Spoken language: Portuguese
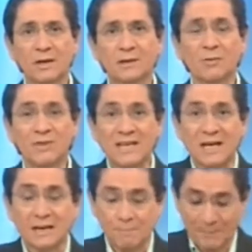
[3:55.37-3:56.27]
Então tem
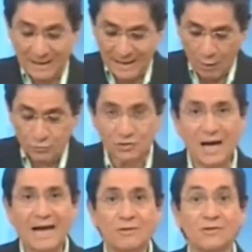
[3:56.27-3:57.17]
que criar os
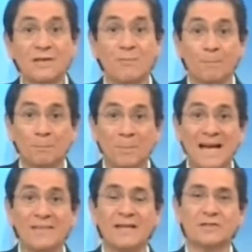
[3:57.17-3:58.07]
dados e
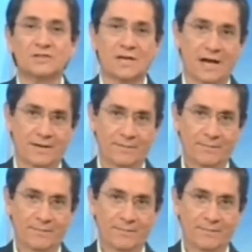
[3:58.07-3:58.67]
planejar,